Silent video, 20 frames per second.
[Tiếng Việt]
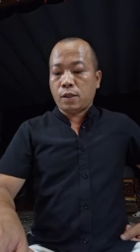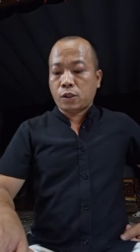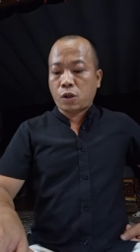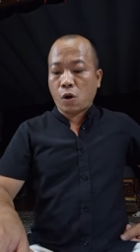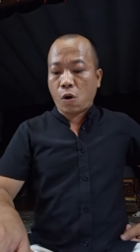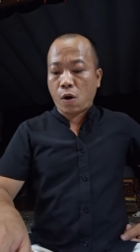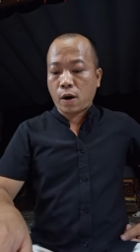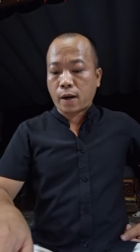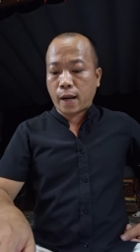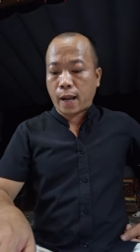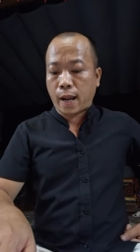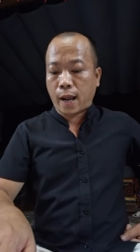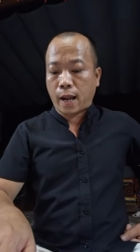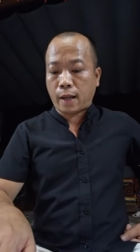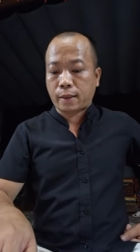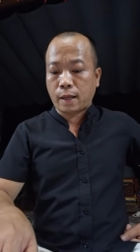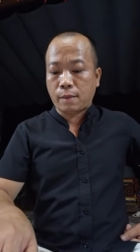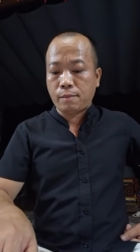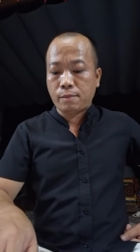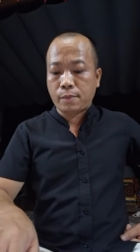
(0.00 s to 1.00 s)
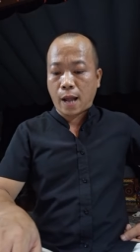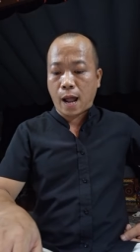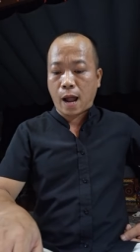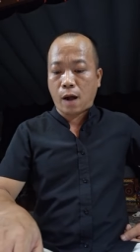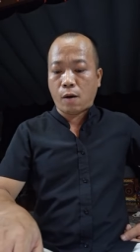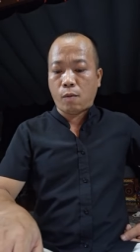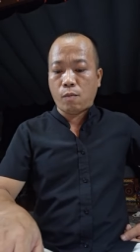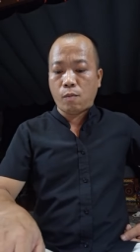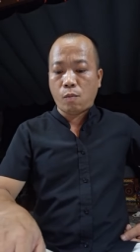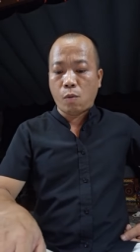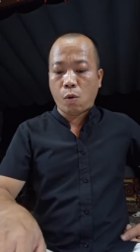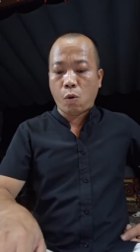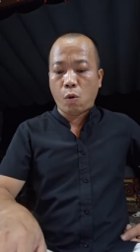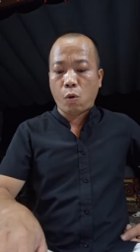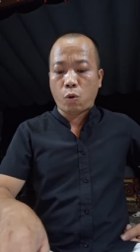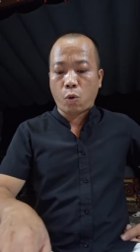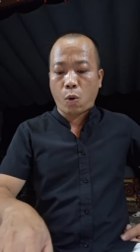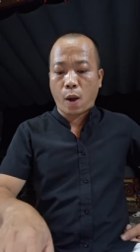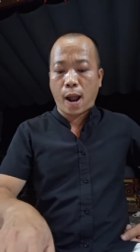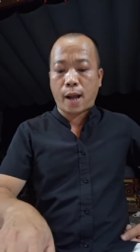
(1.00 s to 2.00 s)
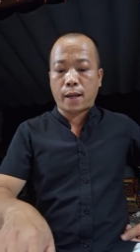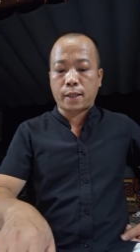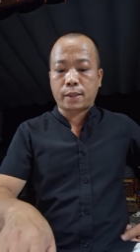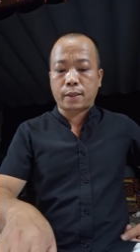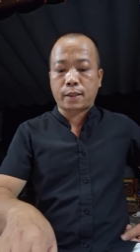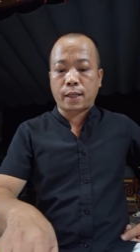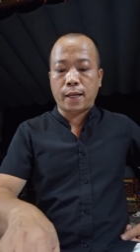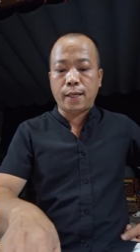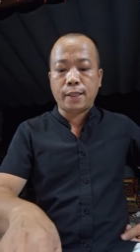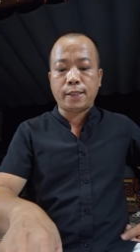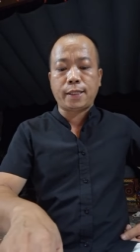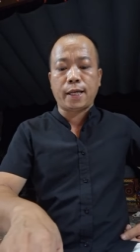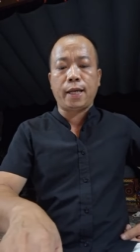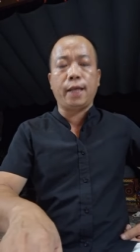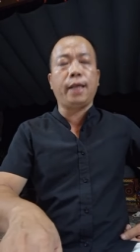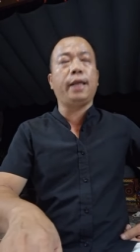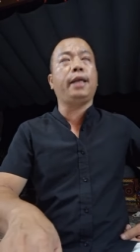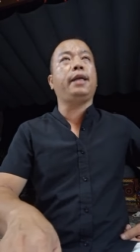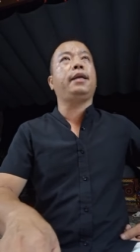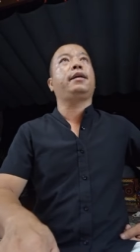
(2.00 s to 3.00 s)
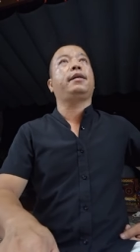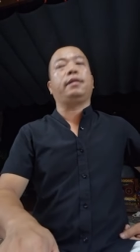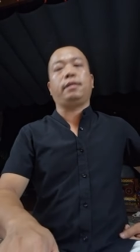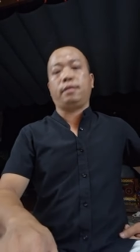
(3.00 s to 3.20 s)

cho kẻ tâm đạo mù lòa thấy chi